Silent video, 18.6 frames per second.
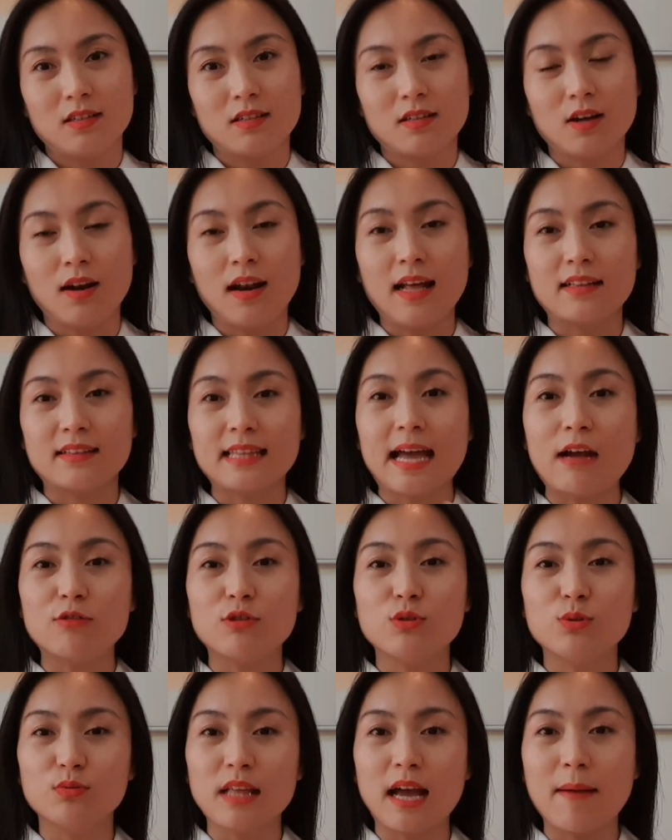Đó là tạo cho
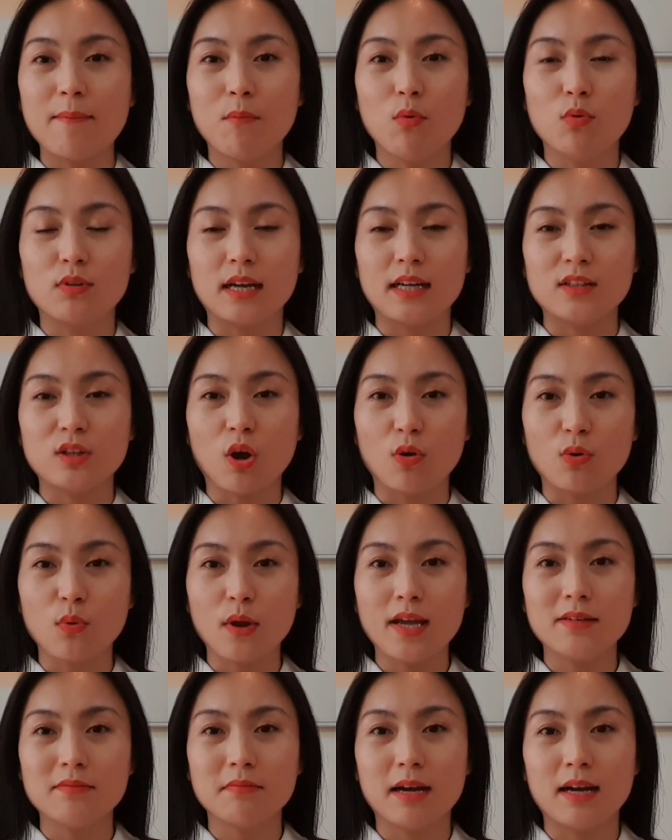chúng ta một cái thói
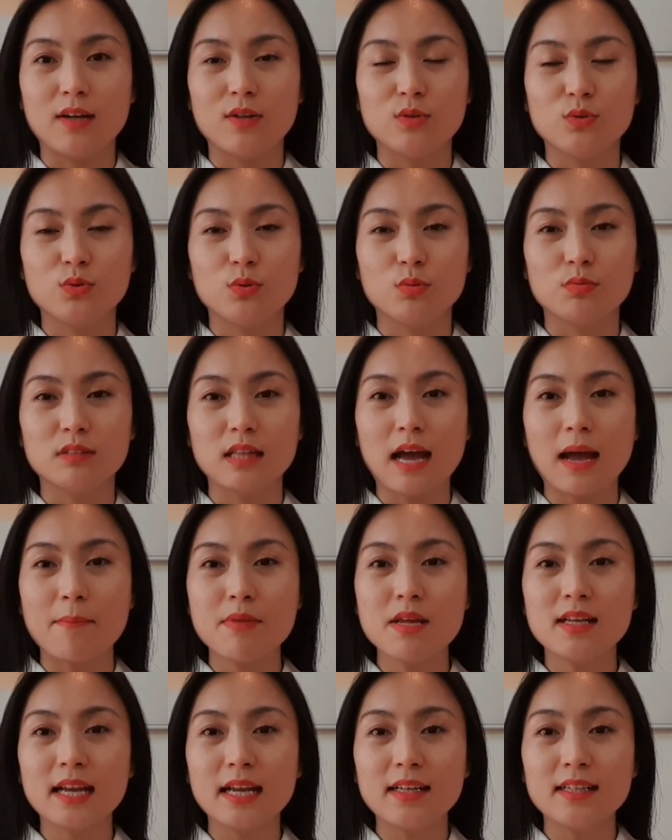quen mà chúng ta
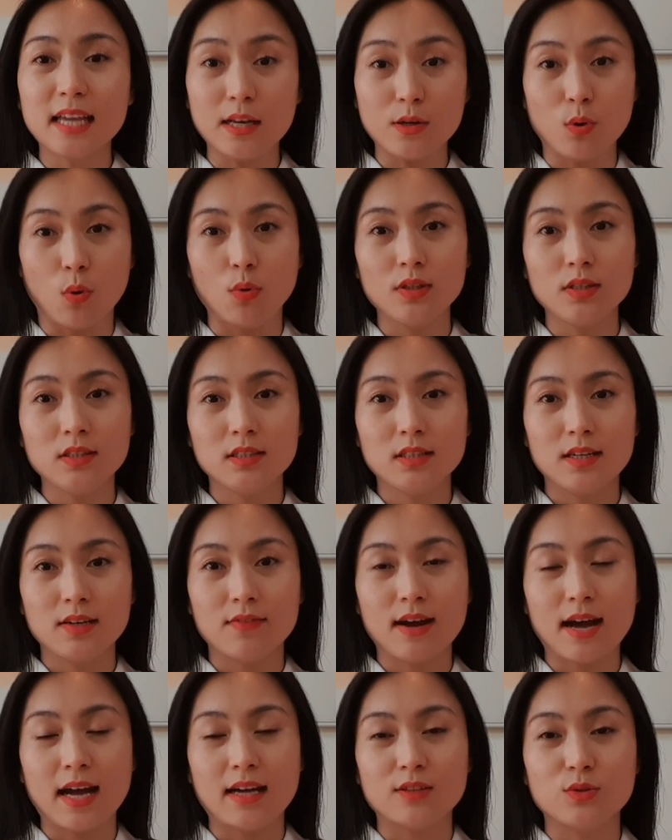biết cách kết nối
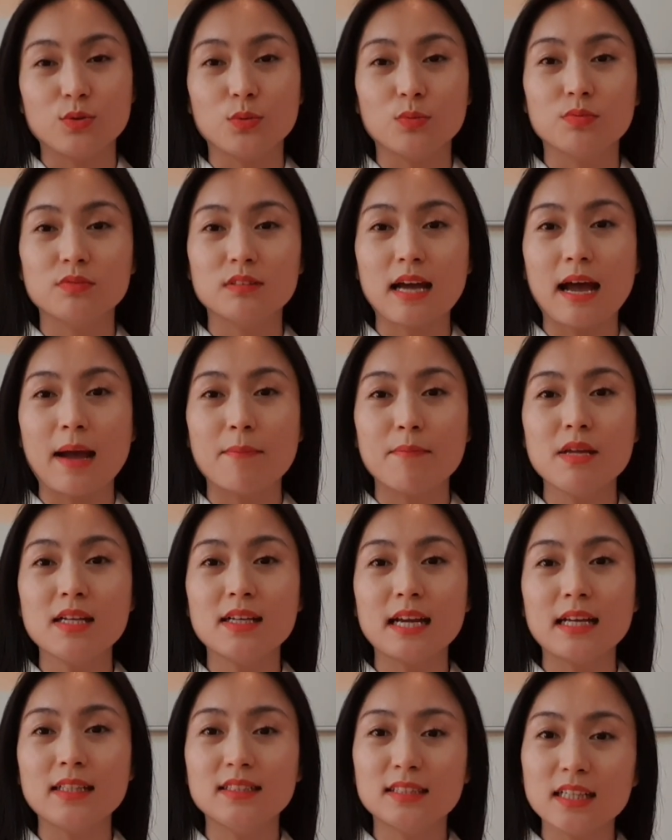và chúng ta biết
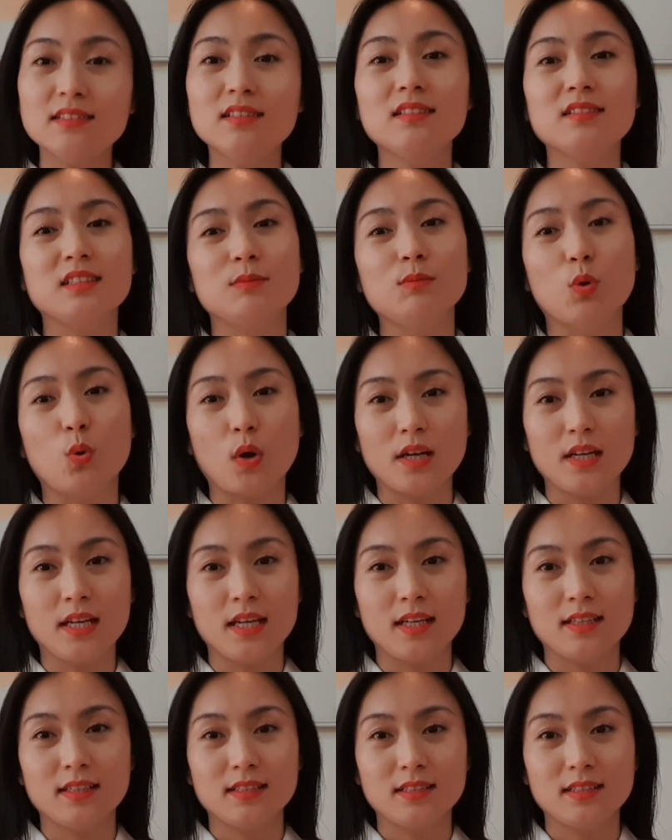cách xây dựng những mối quan hệ.